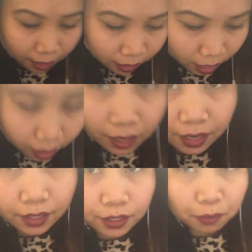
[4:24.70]
Hi
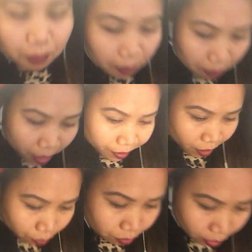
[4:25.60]
guys, pababa
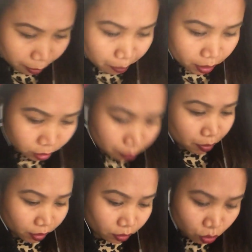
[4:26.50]
na ako ng
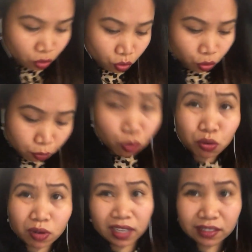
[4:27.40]
apartment.
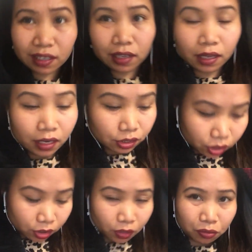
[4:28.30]
Umuulan kaya
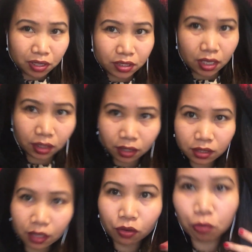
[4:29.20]
nag-change ako ng jacket
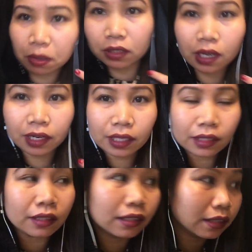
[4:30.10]
kasi ayoko magdala ng
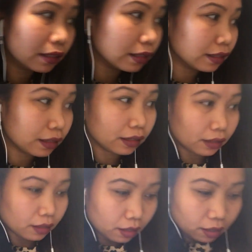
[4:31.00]

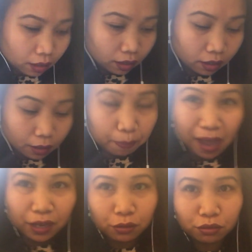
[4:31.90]
uh,
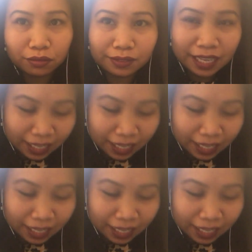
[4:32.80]
payong.